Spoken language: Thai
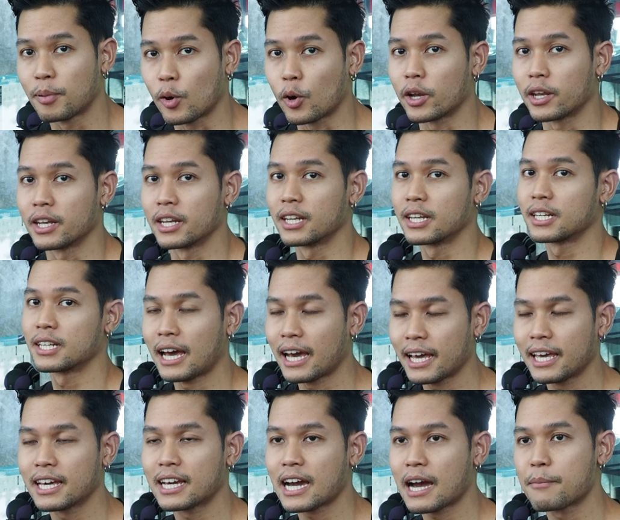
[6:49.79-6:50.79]
ผ่อน
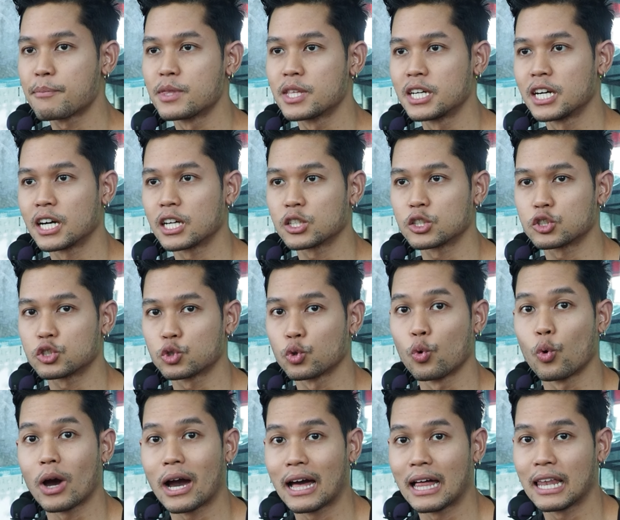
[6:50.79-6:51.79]
ให้กล้ามเนื้อ
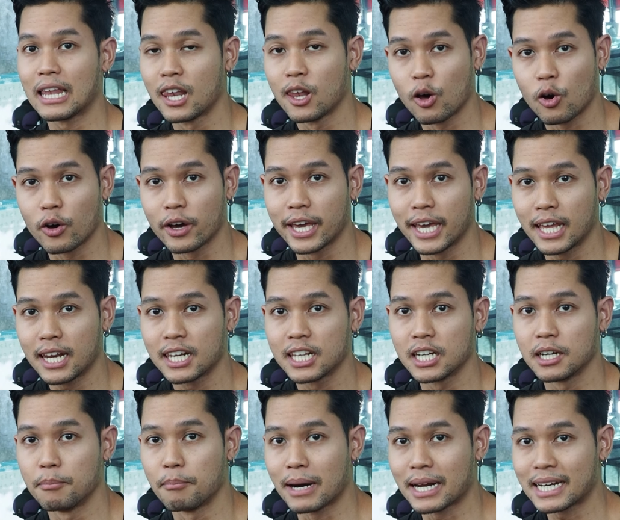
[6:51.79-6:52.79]
ตัวลองเฮดห
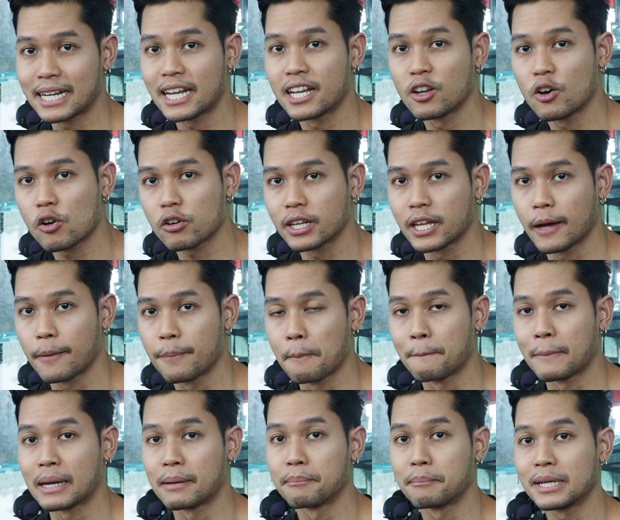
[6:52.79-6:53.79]
รือมัดด้านนอกเนี่ย
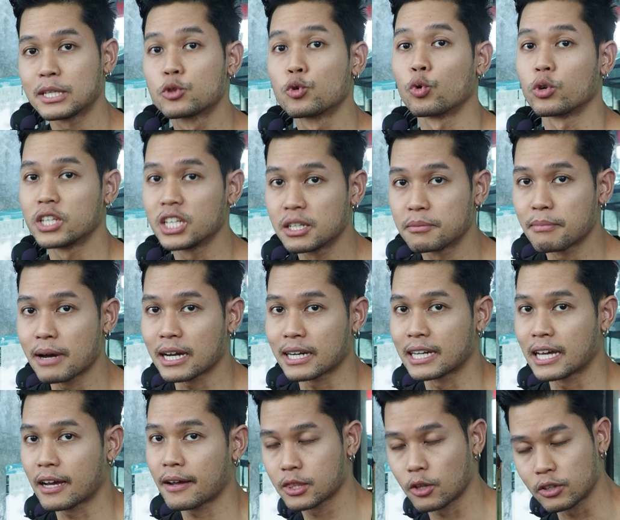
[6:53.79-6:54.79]
มันไม่ถูกยืดมาก
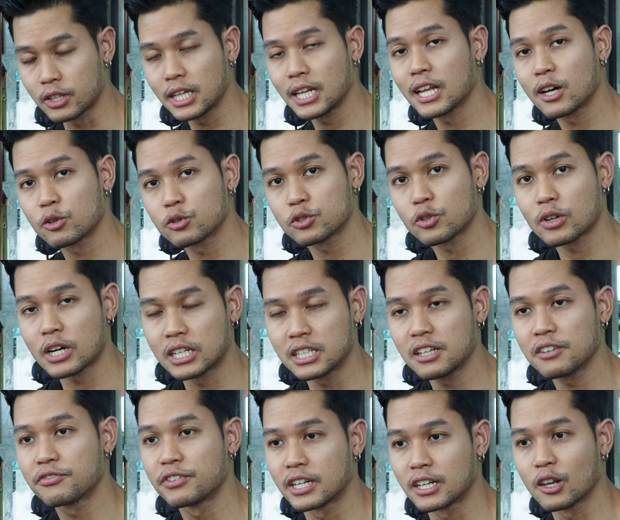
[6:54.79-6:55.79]
นักตอนที่เราต้องการ
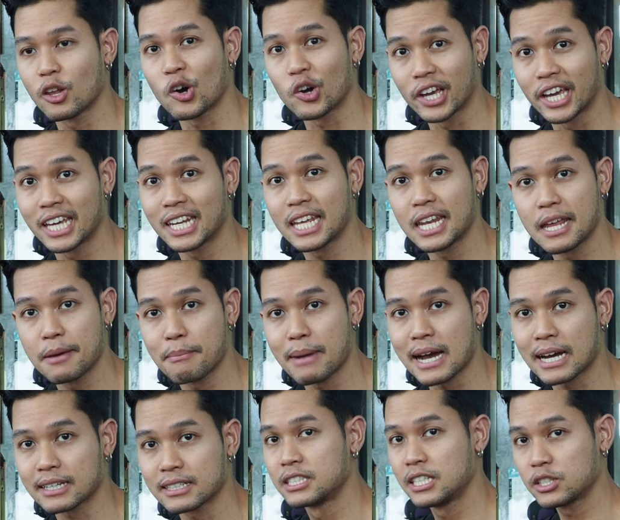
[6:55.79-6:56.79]
ที่จะฝึกลองเฮดให้ได้
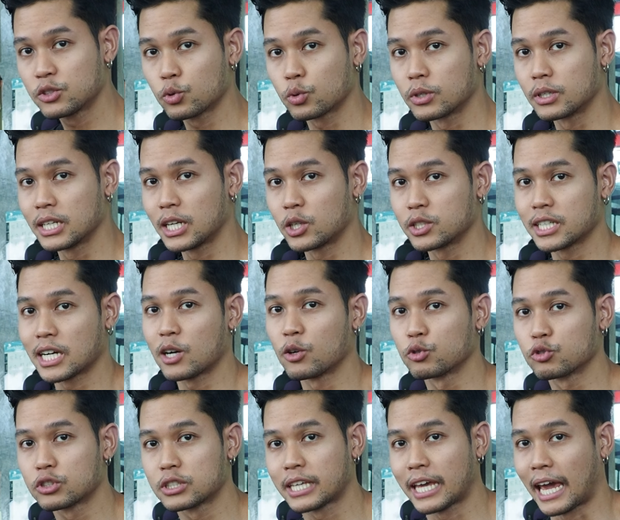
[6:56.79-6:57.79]
มากที่สุดเราจะ
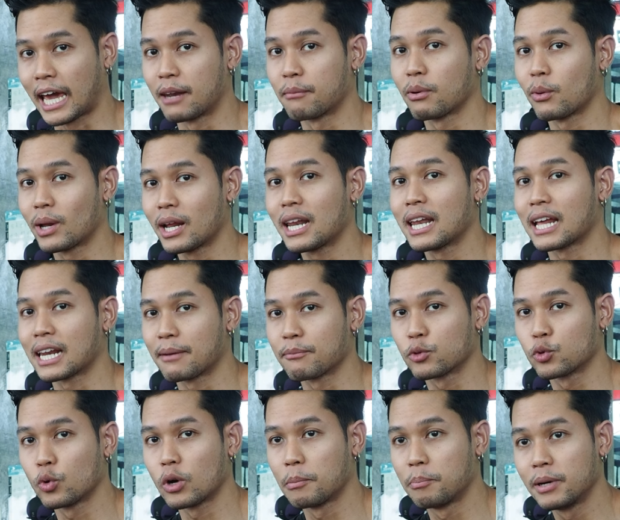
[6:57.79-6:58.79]
เอาแขนไปไว้ด้านหลัง
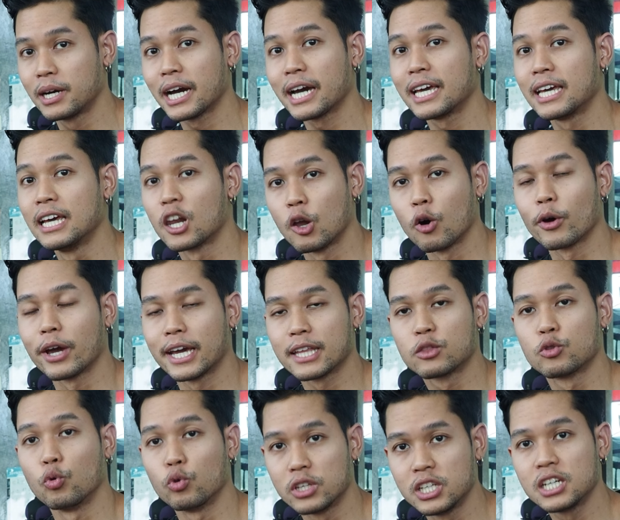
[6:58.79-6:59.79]
ลำตัวเพื่อให้ลองเฮ
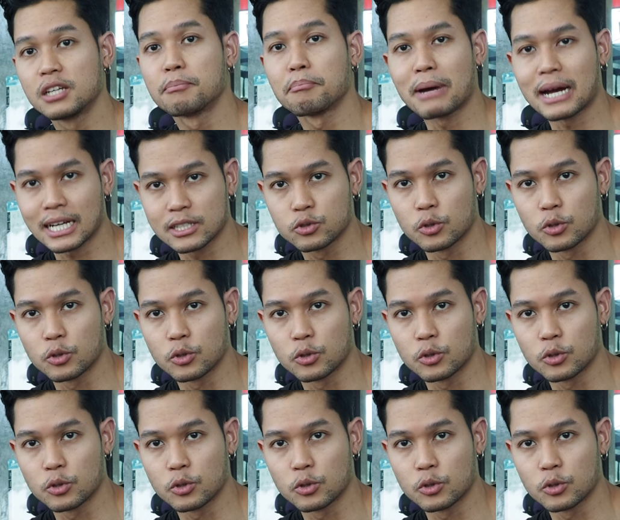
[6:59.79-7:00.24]
ดถูกยืดมาก